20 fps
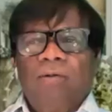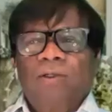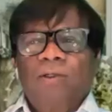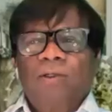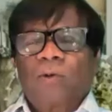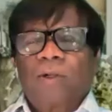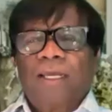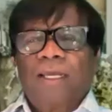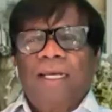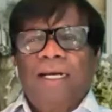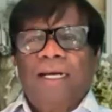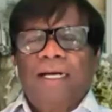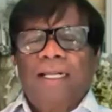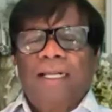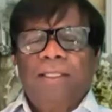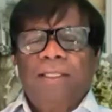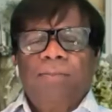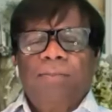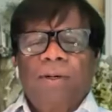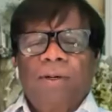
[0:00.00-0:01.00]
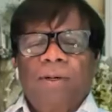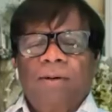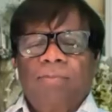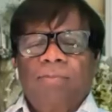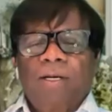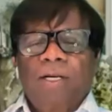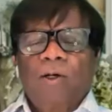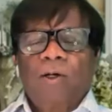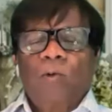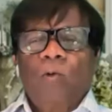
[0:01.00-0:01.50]
காவல்துறையில் இழந்து
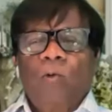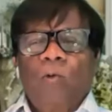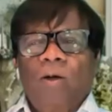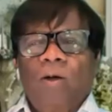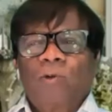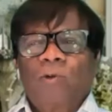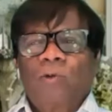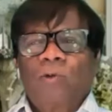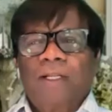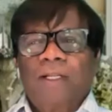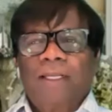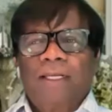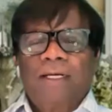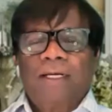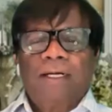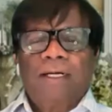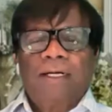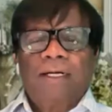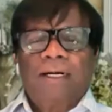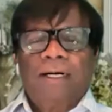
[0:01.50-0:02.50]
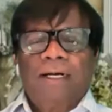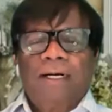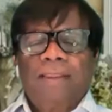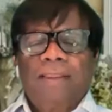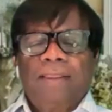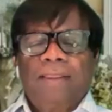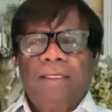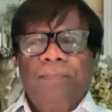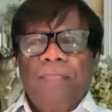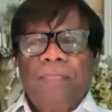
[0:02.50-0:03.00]
பிறகு உளவுத்துறை
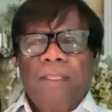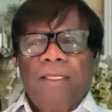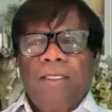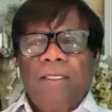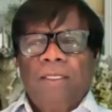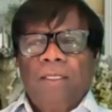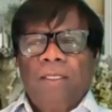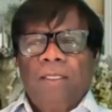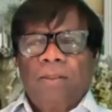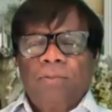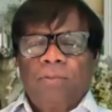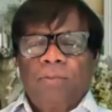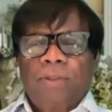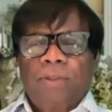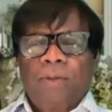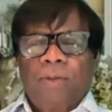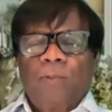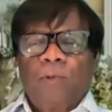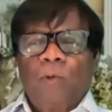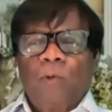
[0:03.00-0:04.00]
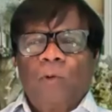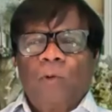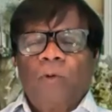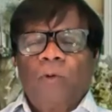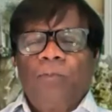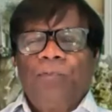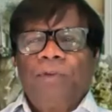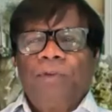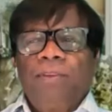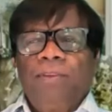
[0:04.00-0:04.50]
இணைந்து
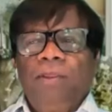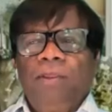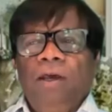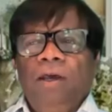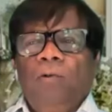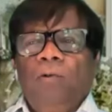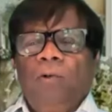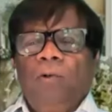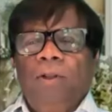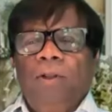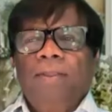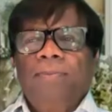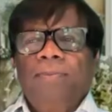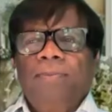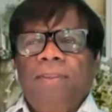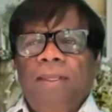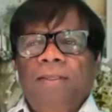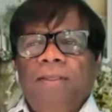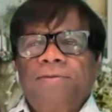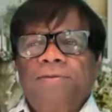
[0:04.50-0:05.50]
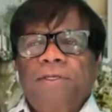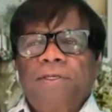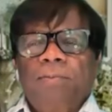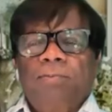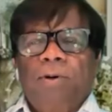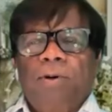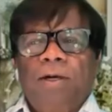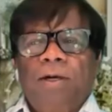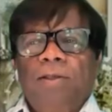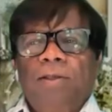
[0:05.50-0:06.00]
தற்போதும் இந்தியாவுடைய தேசிய
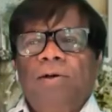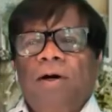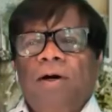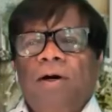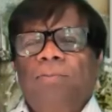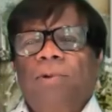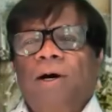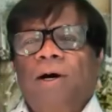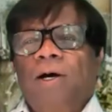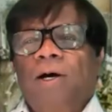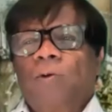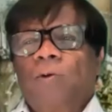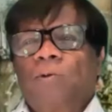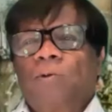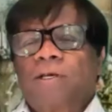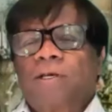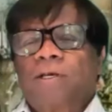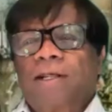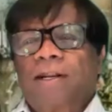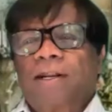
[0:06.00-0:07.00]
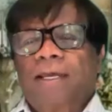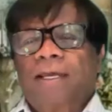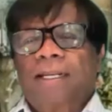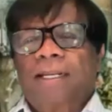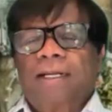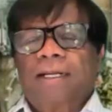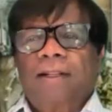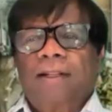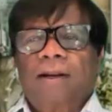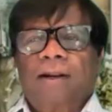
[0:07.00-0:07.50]
பாதுகாப்பு ஆலோசகராக
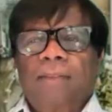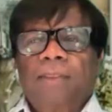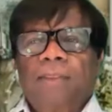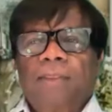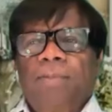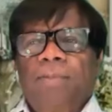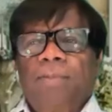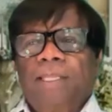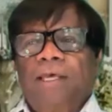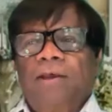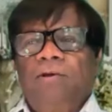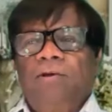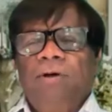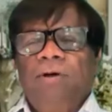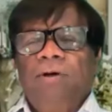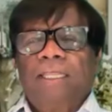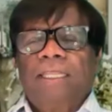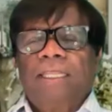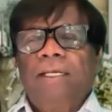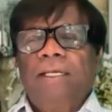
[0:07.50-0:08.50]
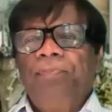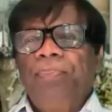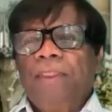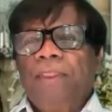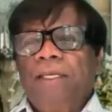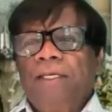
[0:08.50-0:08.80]
இருக்கிறார் அந்த பதவி வந்து